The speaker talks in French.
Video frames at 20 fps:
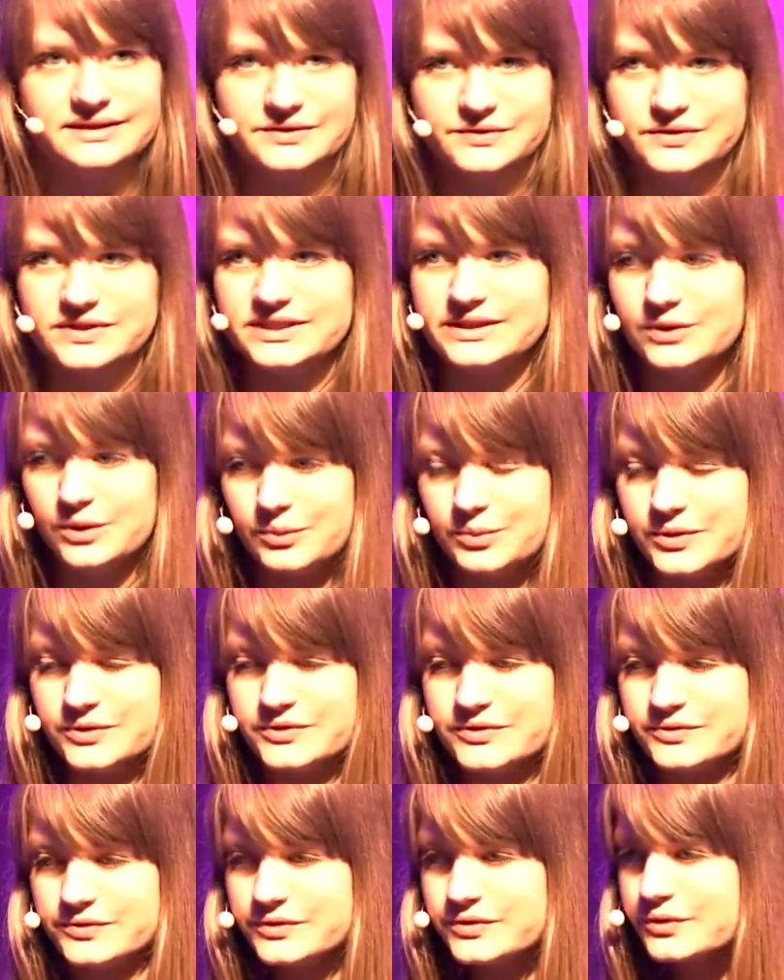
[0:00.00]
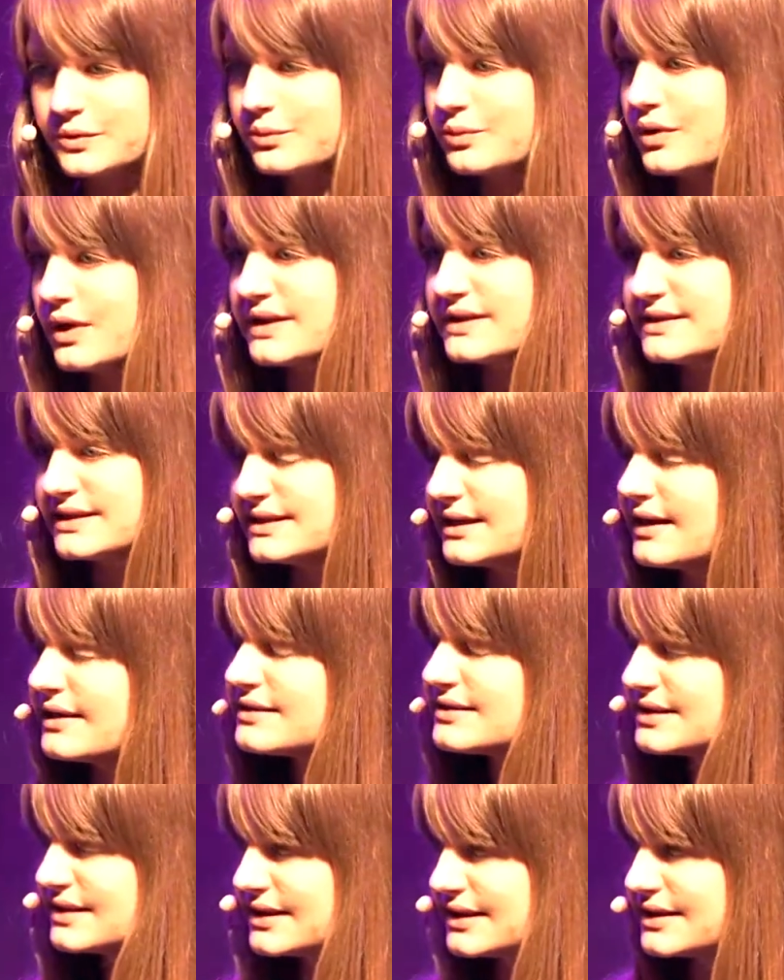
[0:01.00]
outils open source qu'on peut
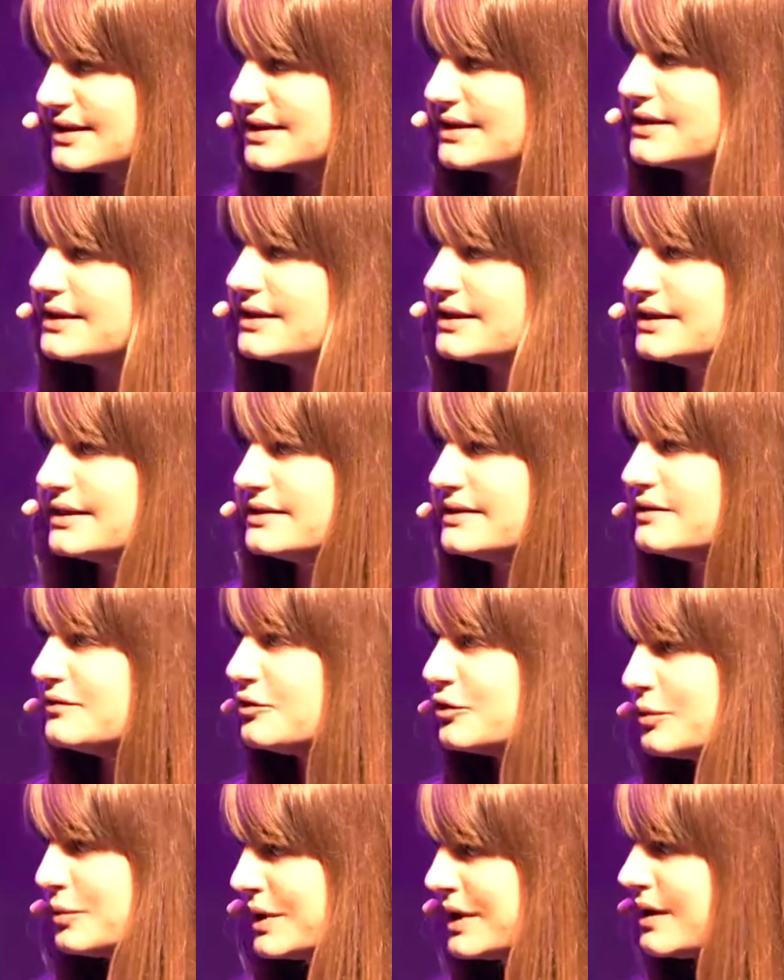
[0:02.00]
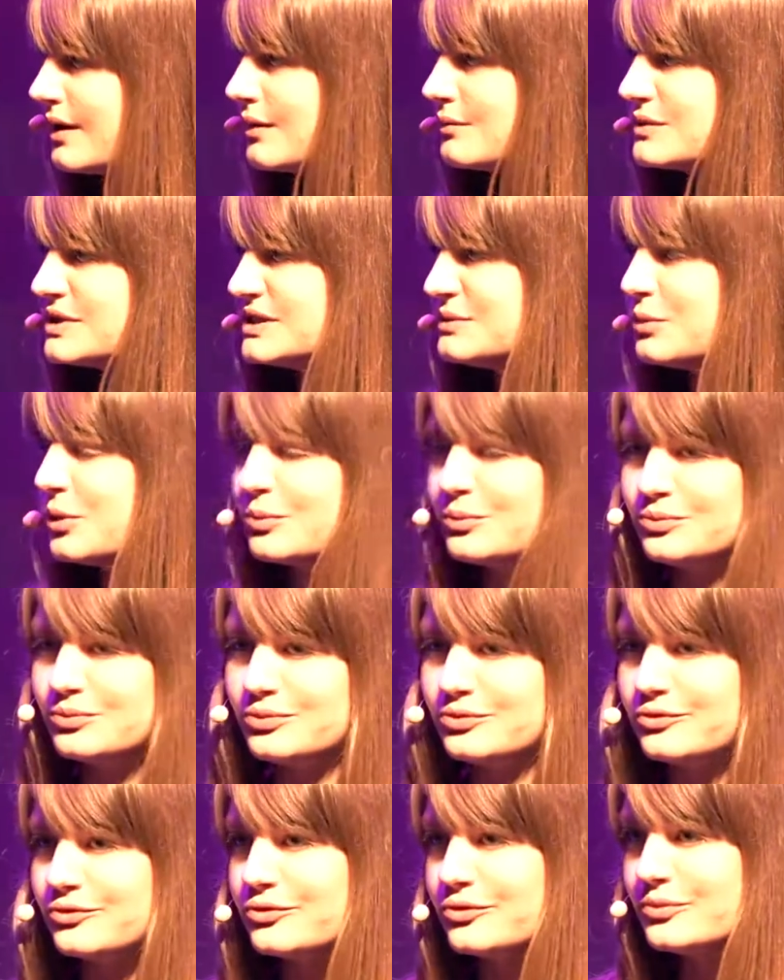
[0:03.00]
intégrer et développer un petit peu
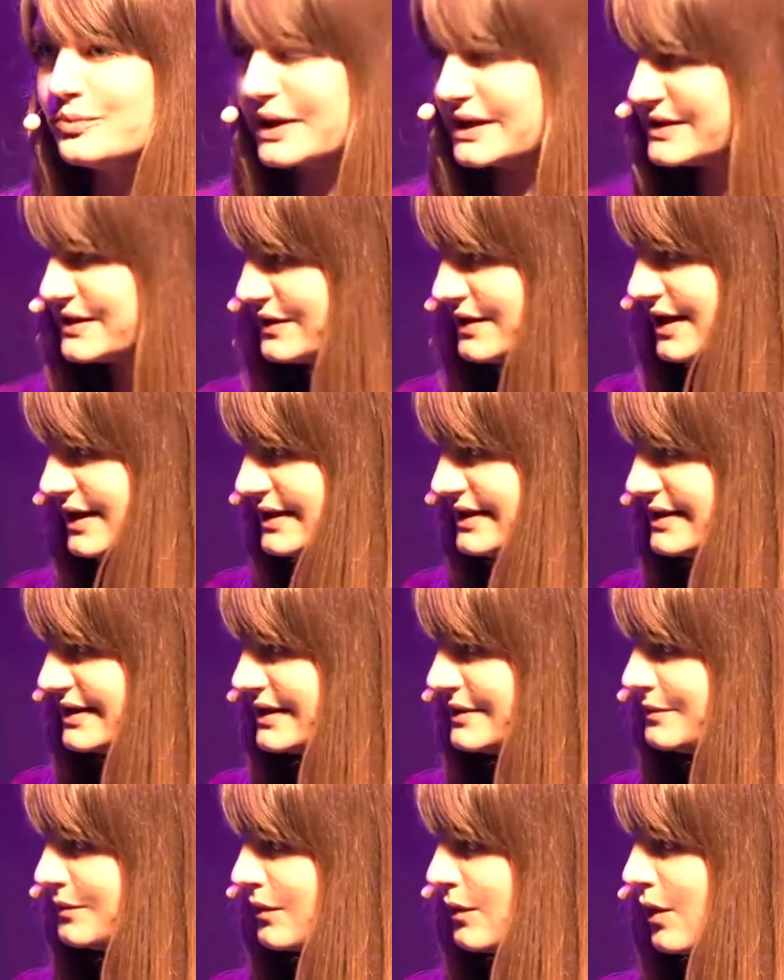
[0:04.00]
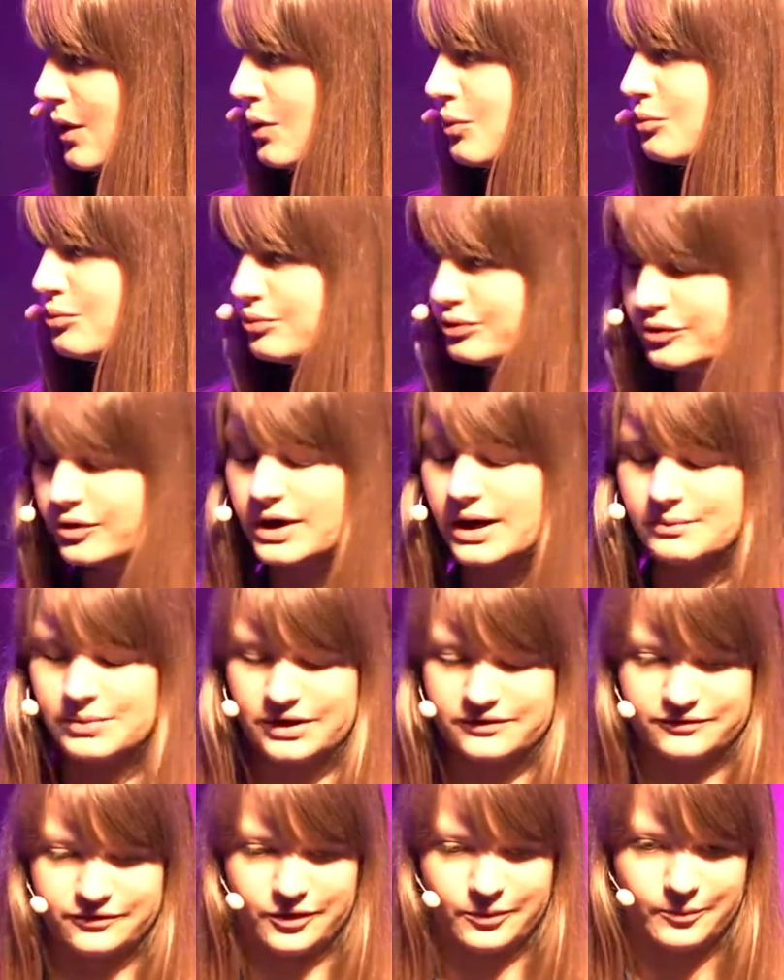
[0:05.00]
plus personnalisés pour la
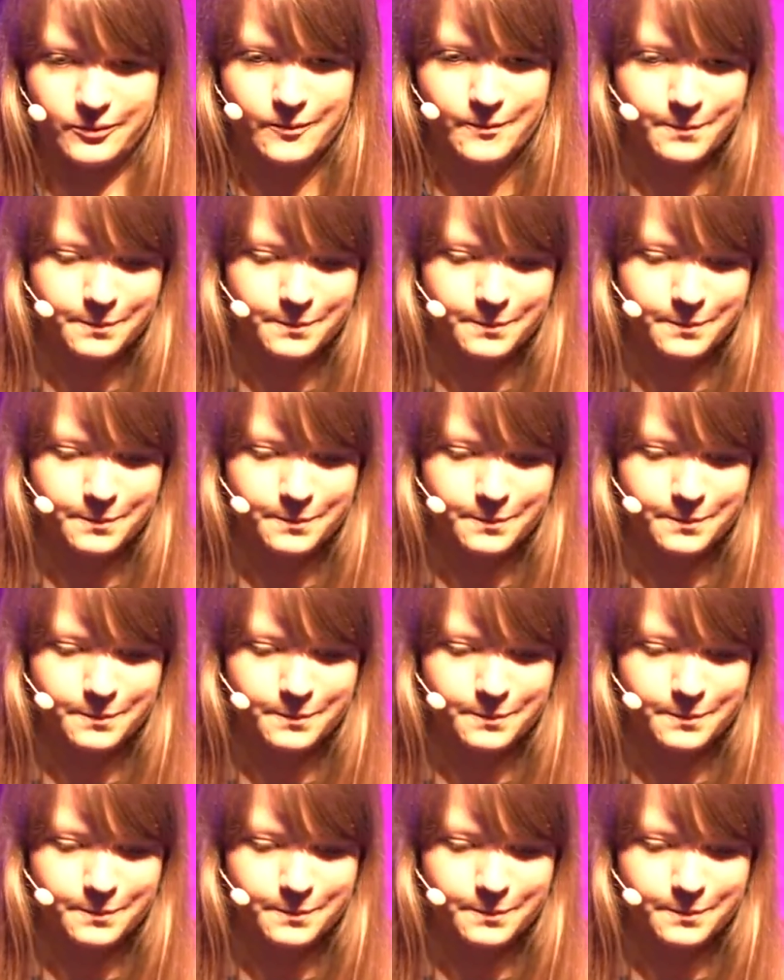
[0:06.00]
plateforme.